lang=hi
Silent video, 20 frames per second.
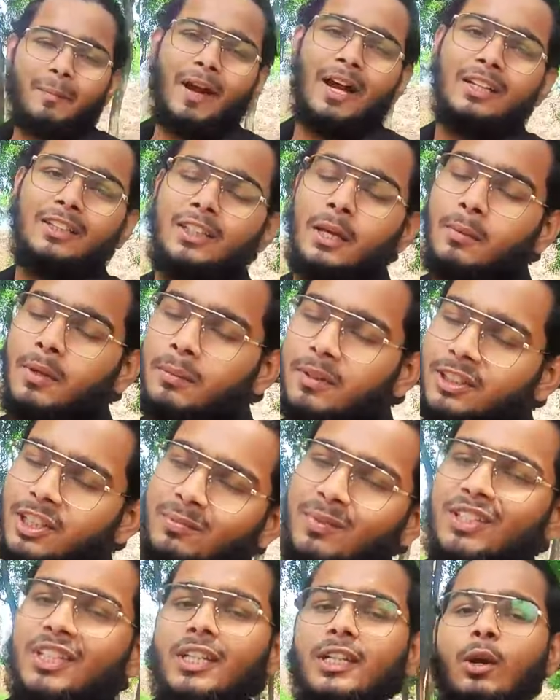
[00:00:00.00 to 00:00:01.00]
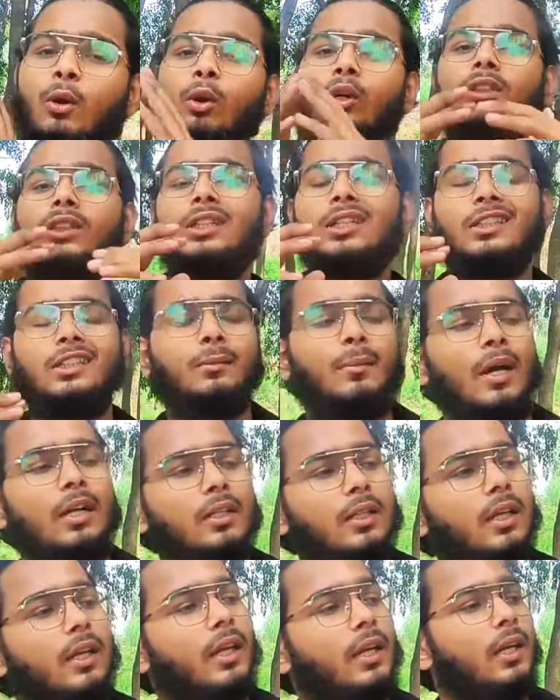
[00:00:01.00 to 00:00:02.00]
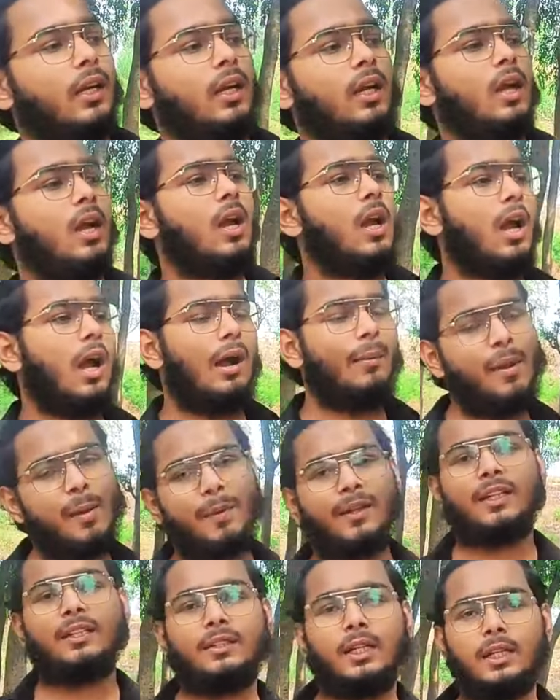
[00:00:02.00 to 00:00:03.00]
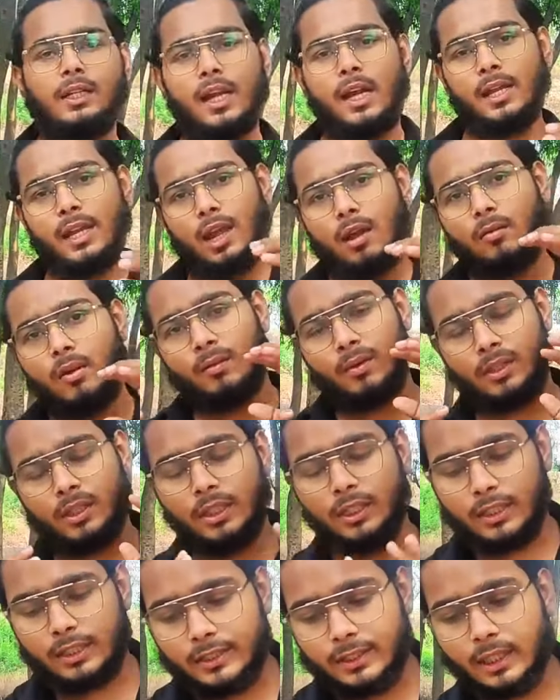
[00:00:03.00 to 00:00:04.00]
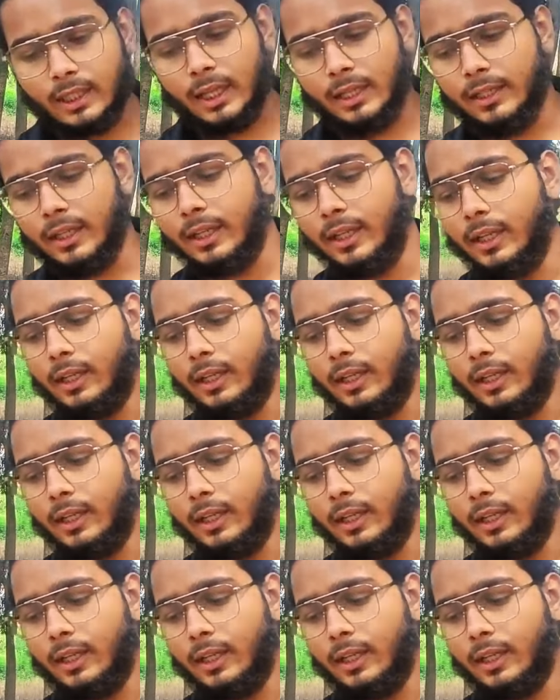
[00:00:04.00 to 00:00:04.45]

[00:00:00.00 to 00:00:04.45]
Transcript: पांच सब्लिमेशन मशीन के होलसेलर से बात करके हमें पता चल गया कि हमें मशीन किससे लेनी है